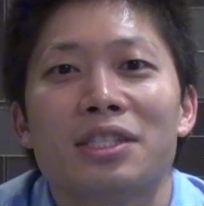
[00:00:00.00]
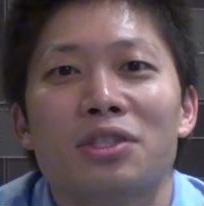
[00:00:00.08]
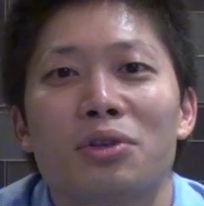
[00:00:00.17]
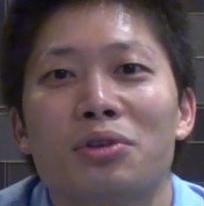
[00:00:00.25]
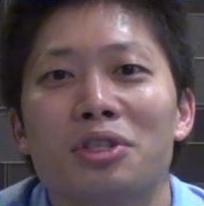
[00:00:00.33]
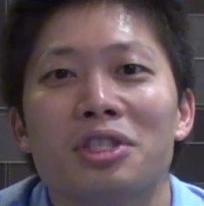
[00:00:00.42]

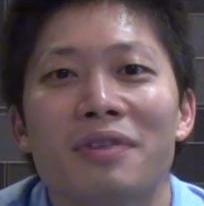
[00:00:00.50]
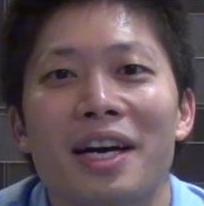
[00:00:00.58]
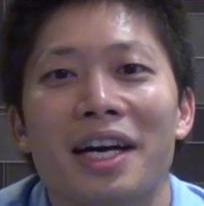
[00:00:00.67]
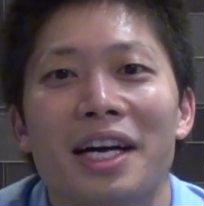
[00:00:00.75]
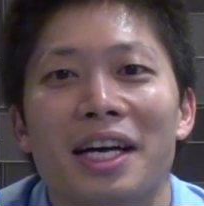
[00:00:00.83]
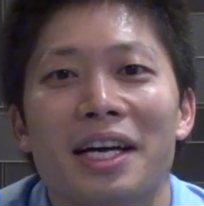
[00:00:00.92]
食事
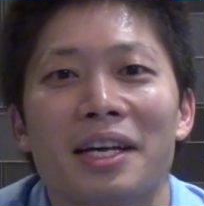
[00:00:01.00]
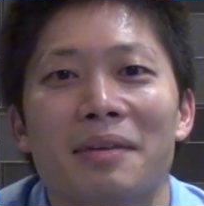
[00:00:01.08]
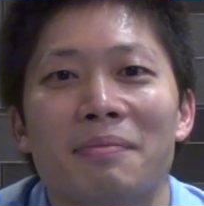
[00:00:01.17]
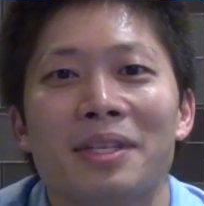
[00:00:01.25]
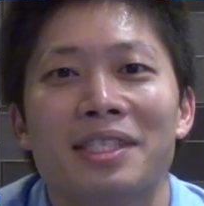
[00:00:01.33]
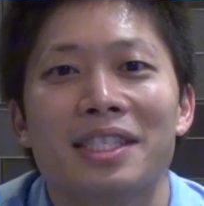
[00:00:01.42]
は
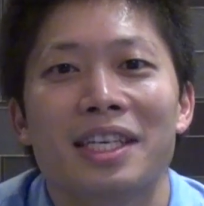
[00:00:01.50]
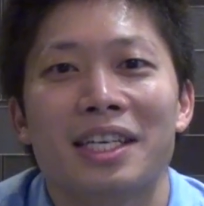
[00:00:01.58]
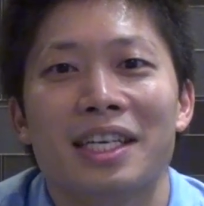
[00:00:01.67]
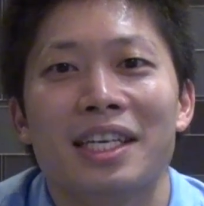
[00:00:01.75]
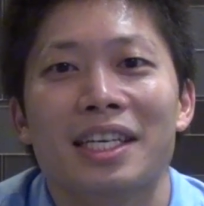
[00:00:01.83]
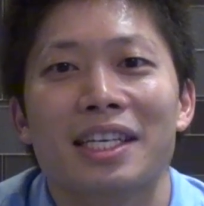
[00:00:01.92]
めっ
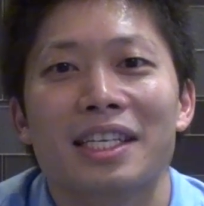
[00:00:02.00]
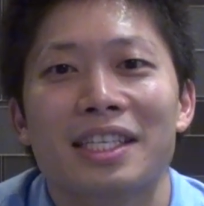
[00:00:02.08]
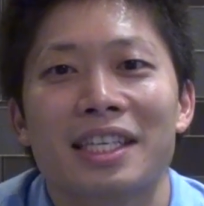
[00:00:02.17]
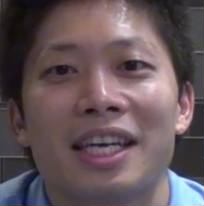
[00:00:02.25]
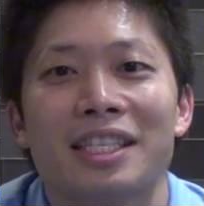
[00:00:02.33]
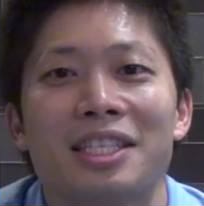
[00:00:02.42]
ちゃ
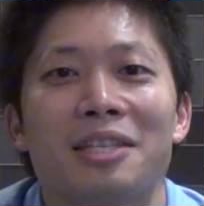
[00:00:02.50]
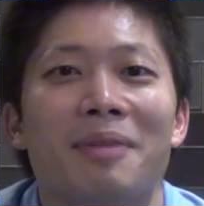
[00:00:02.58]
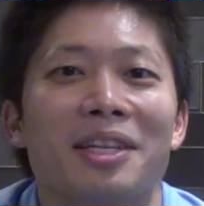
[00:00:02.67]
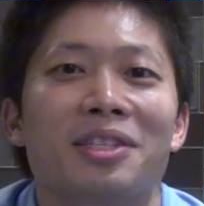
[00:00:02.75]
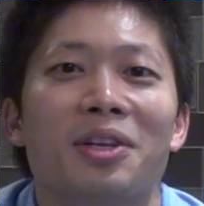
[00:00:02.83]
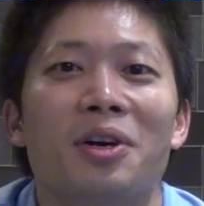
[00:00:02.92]
ケチり
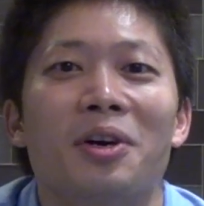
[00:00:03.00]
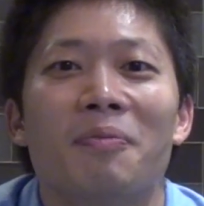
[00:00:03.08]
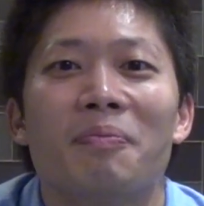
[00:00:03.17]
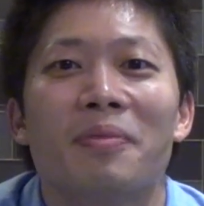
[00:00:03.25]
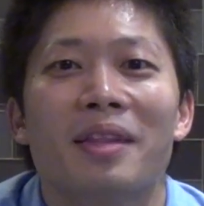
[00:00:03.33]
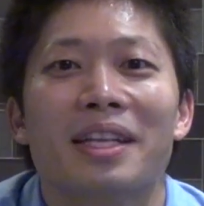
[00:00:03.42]
ますと
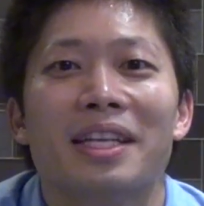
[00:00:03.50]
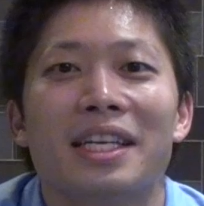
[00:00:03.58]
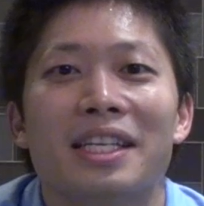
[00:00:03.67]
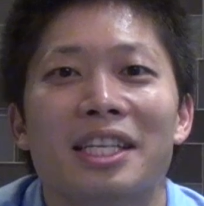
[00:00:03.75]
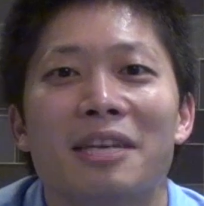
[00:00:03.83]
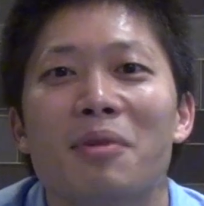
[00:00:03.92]

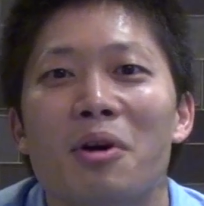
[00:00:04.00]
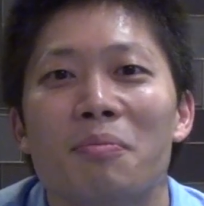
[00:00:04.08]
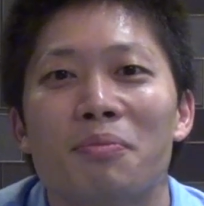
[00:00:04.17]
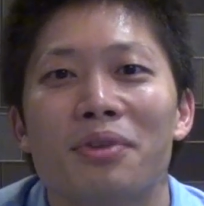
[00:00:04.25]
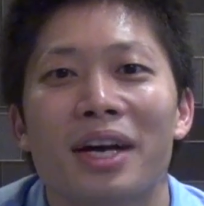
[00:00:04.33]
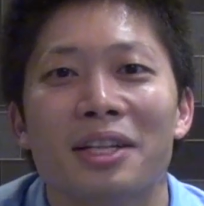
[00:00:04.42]
で
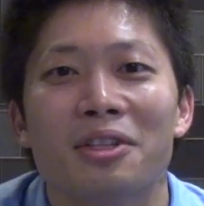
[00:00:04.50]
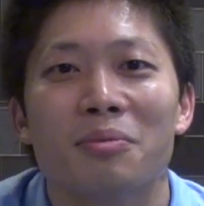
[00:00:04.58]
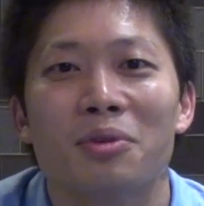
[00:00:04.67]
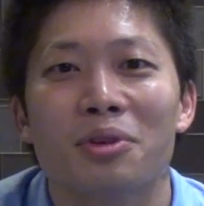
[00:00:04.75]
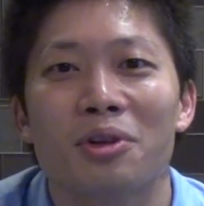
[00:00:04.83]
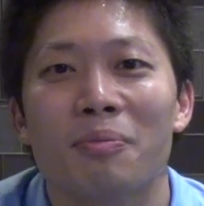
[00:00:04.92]
もブランド
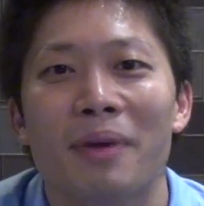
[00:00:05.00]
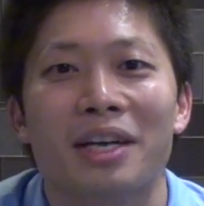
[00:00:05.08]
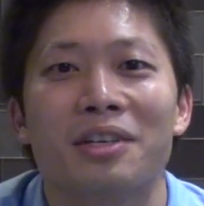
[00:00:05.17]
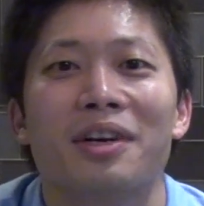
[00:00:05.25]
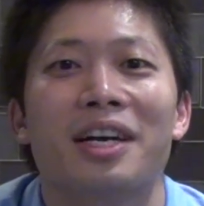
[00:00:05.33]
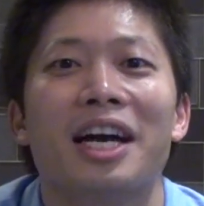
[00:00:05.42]
物の
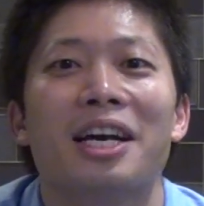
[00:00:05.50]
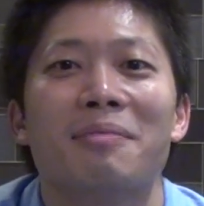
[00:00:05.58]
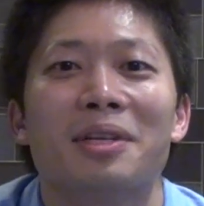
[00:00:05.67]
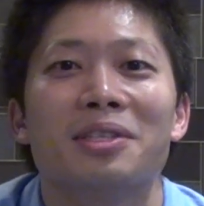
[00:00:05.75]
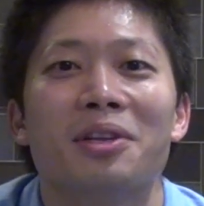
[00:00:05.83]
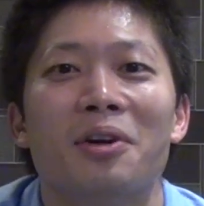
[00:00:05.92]
バッグは買い
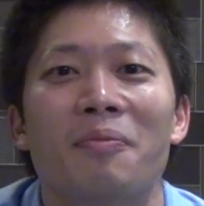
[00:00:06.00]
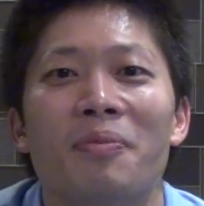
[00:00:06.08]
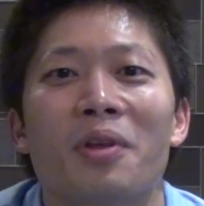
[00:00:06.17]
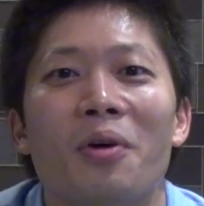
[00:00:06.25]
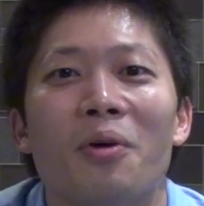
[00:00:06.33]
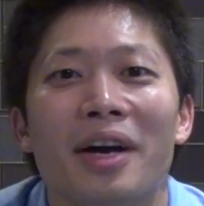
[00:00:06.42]
ますと
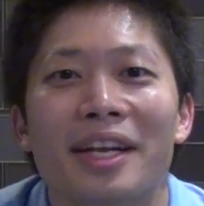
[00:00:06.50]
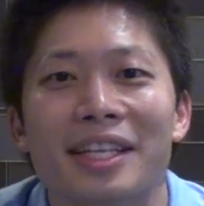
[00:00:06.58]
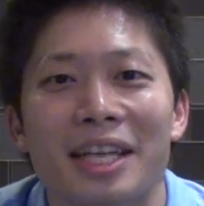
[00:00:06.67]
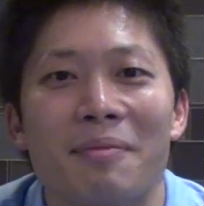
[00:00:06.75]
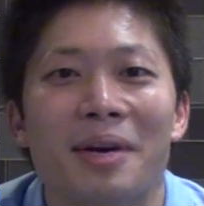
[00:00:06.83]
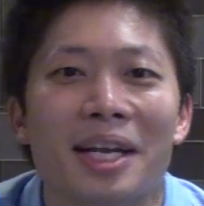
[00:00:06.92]
お
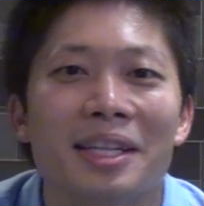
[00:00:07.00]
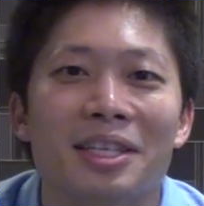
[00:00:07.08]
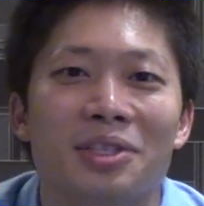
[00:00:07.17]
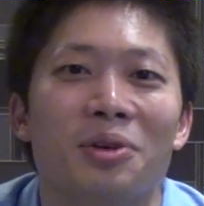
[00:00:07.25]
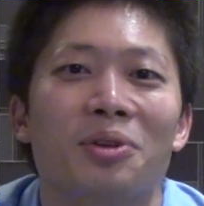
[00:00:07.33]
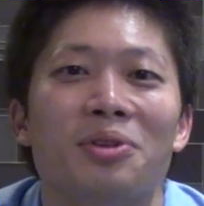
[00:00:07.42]
金たまらん
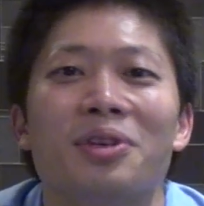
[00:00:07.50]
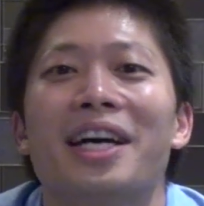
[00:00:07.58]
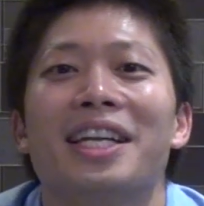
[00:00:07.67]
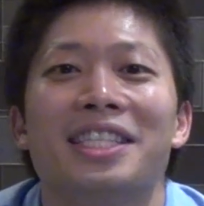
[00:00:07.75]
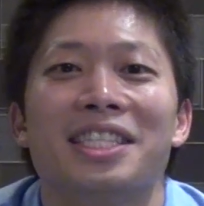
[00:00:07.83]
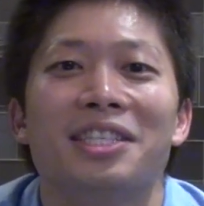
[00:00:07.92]
でしょうという
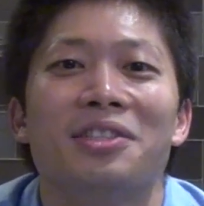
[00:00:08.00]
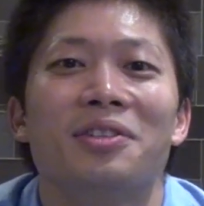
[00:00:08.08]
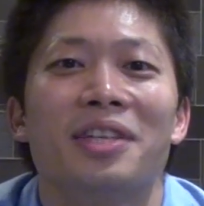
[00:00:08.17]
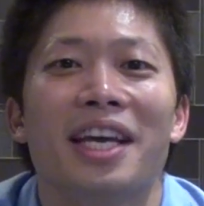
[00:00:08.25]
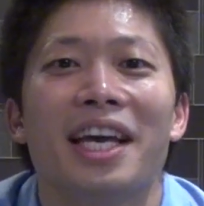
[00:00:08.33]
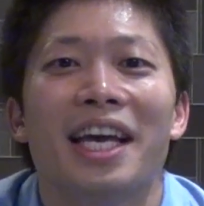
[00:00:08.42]
話です
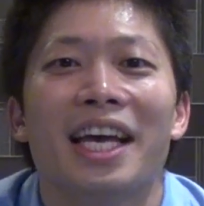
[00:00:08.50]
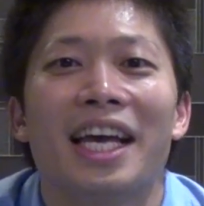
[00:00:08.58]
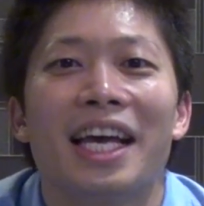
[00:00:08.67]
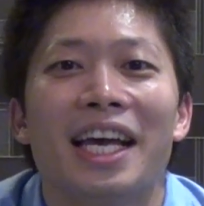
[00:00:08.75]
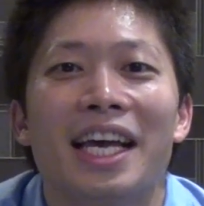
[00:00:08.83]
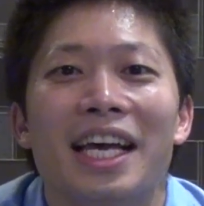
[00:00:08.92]
よね
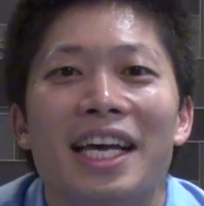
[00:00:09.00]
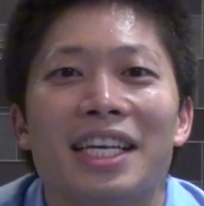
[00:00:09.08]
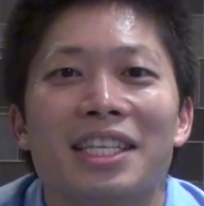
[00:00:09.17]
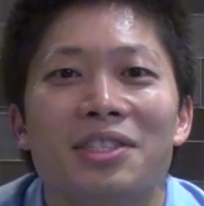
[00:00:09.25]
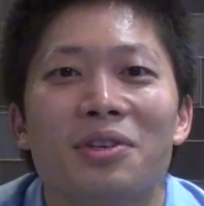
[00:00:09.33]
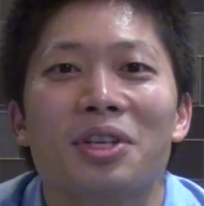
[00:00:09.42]

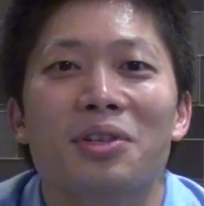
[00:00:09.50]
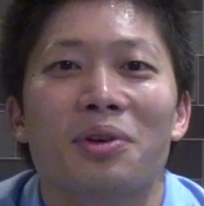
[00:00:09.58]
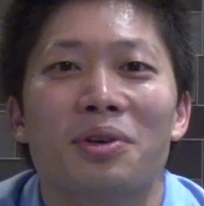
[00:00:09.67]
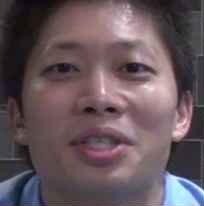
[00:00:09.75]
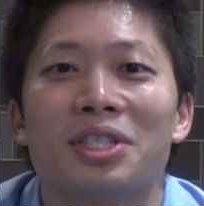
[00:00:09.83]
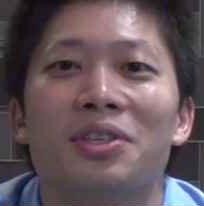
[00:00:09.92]
それ
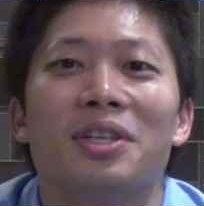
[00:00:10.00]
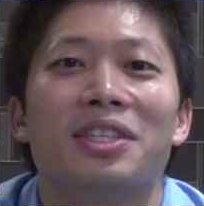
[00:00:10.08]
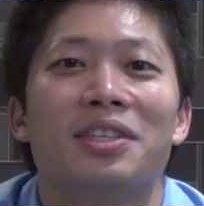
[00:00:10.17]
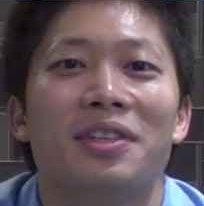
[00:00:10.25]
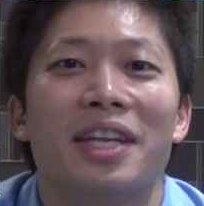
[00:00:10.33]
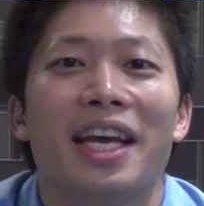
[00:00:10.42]
と一緒で
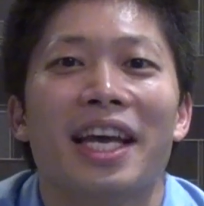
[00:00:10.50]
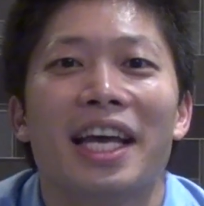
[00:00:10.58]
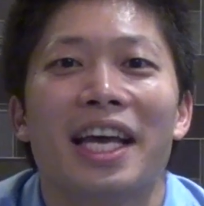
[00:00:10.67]
すよね